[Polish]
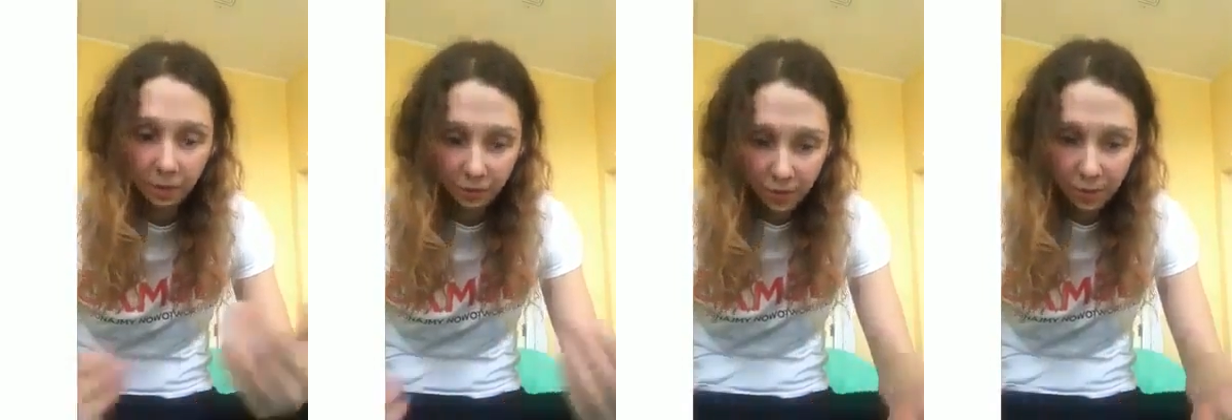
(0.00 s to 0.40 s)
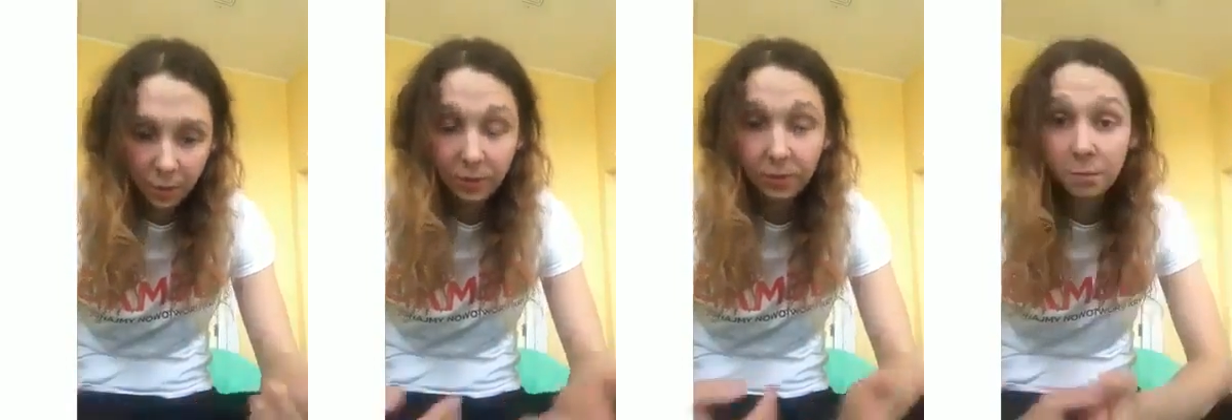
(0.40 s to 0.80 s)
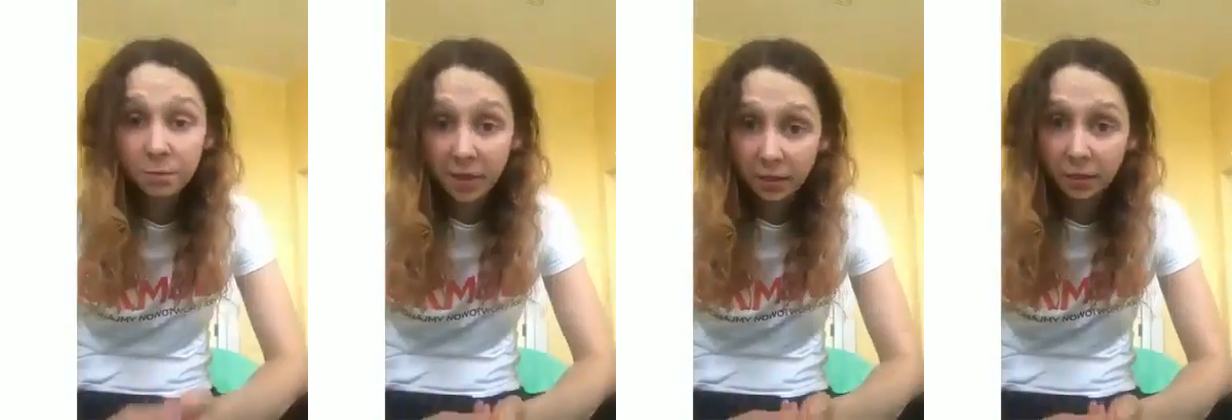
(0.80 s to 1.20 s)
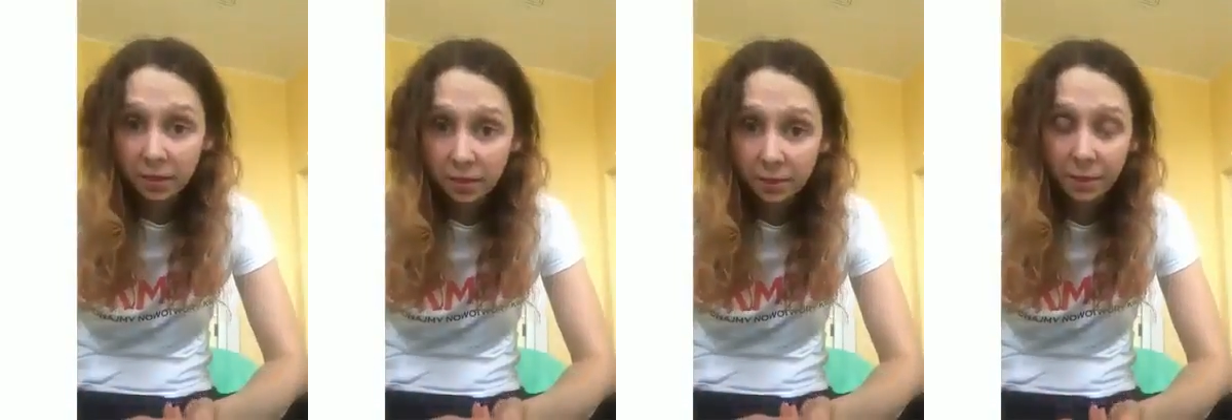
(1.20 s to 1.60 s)
Więc poinformowano
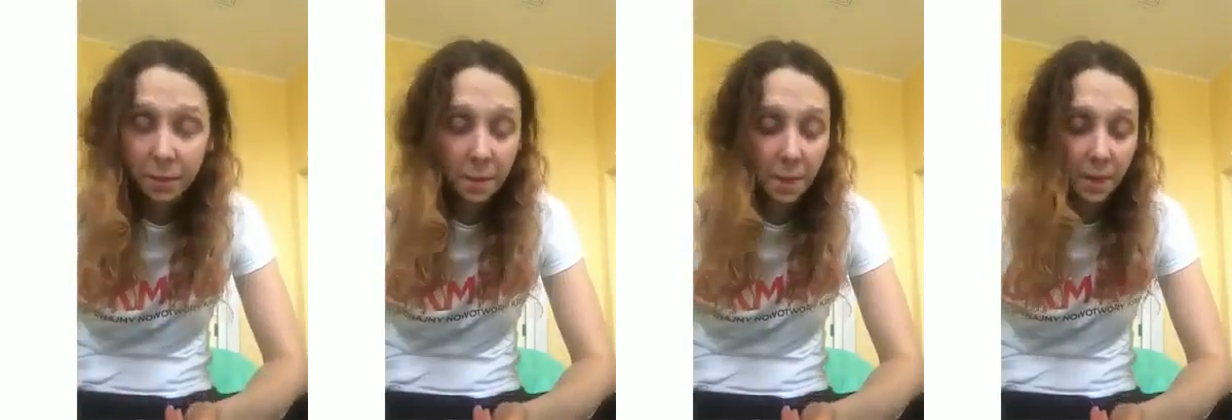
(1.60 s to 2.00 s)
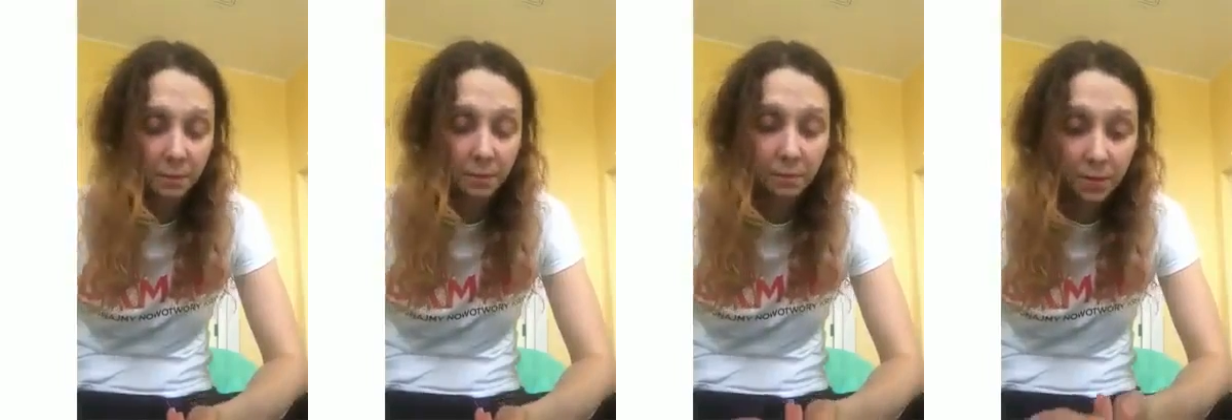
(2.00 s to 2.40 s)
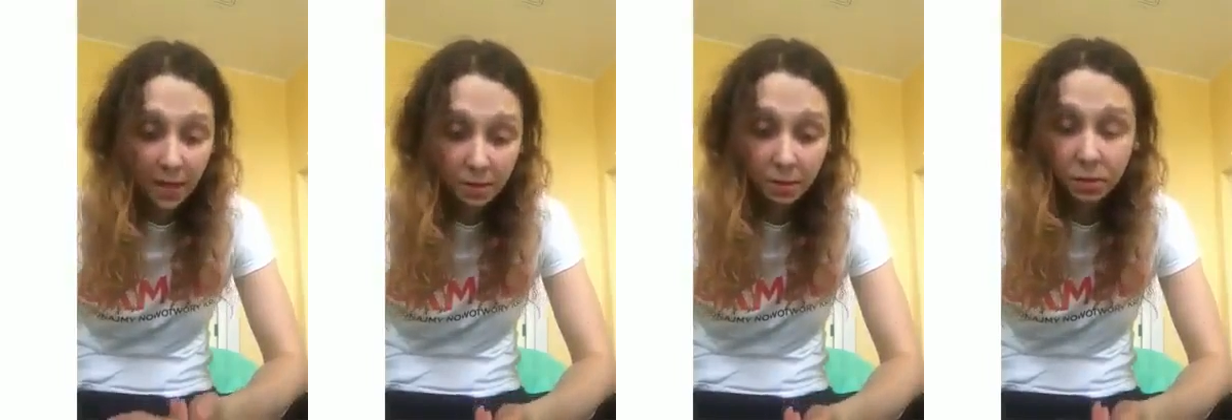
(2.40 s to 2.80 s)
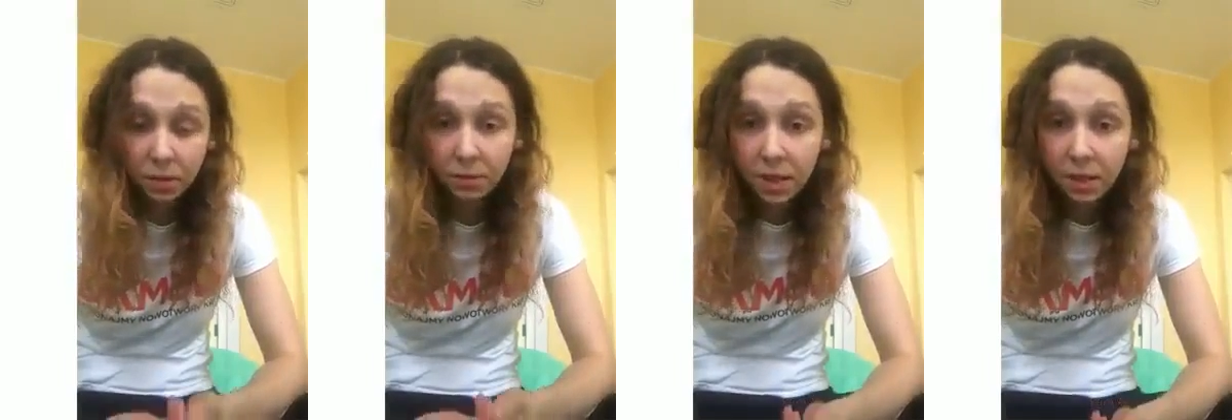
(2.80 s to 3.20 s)
nas. Nas,
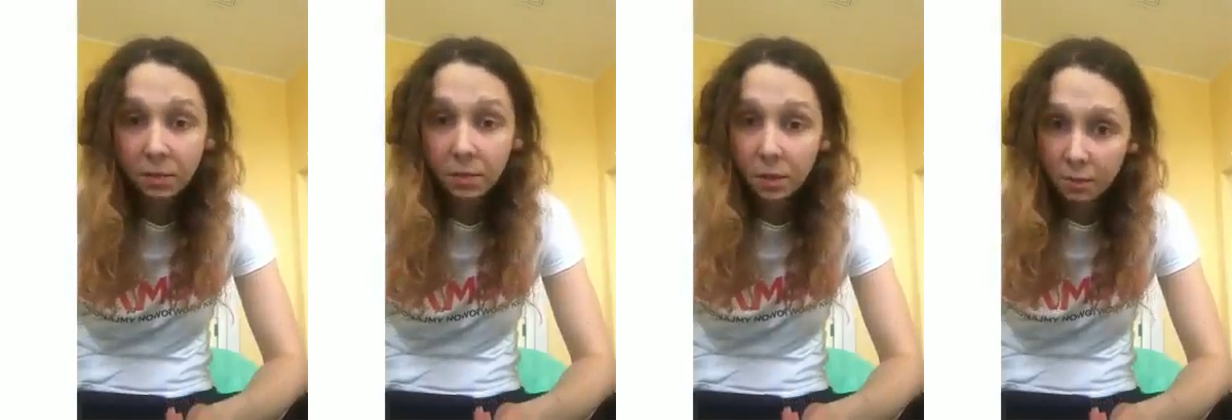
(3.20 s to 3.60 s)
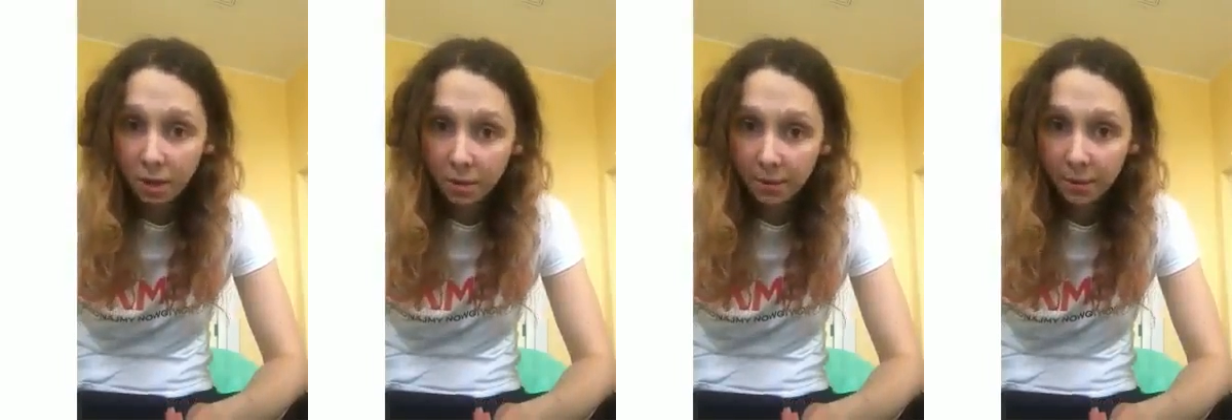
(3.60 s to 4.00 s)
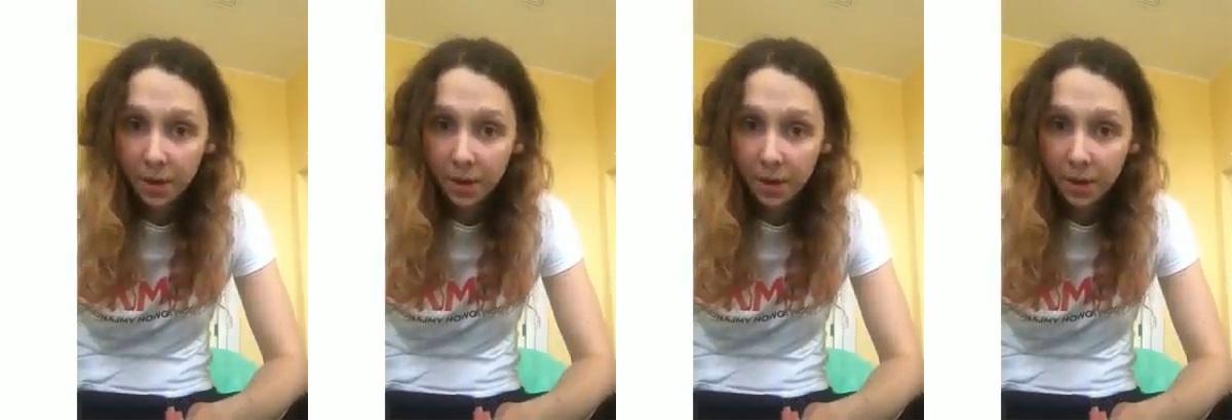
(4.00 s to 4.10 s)
czyli mnie i moją mamę.